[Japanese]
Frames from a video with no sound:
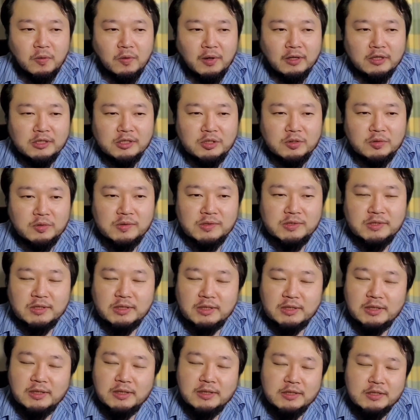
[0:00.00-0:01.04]
回純
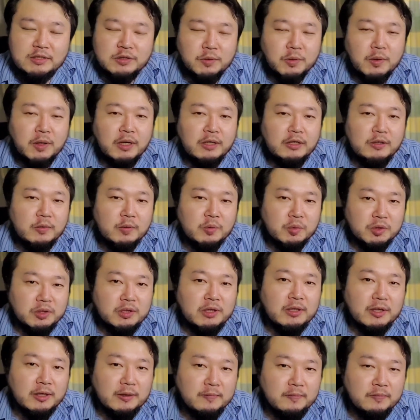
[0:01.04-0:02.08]
正ケースとかによっ
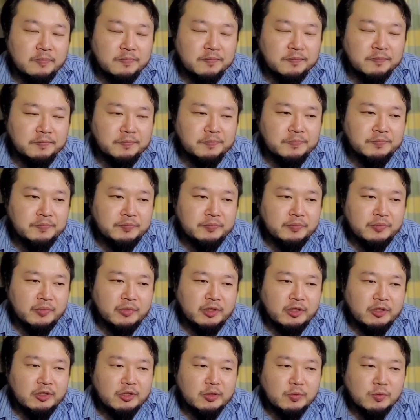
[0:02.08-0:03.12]
てね、
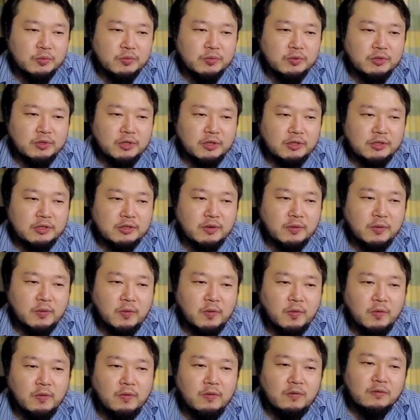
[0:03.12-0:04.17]
自分たちで
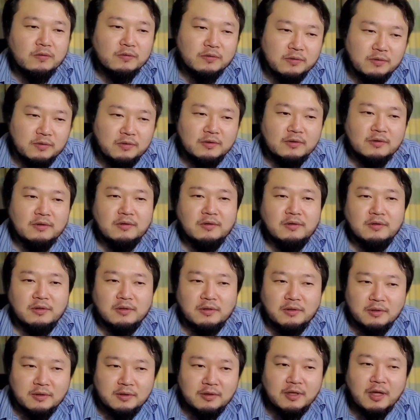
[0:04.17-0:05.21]

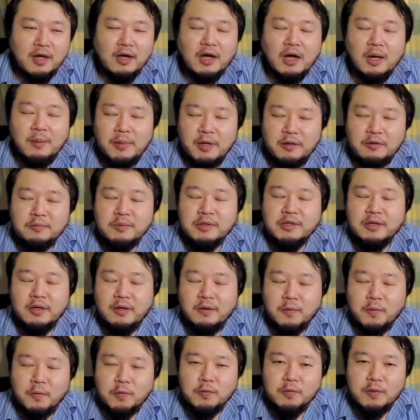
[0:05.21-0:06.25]
高めるみた
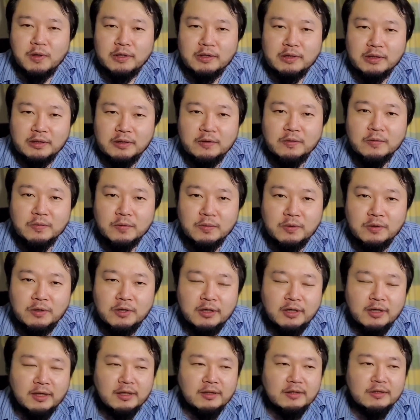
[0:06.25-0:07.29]
いなことができると。
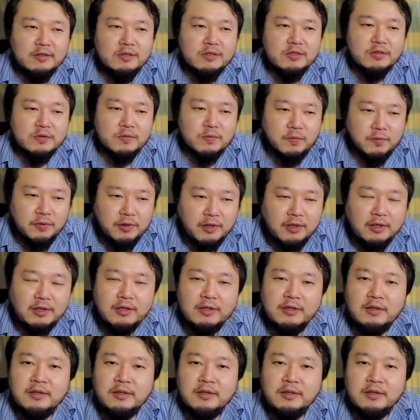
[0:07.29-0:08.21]
演出をね、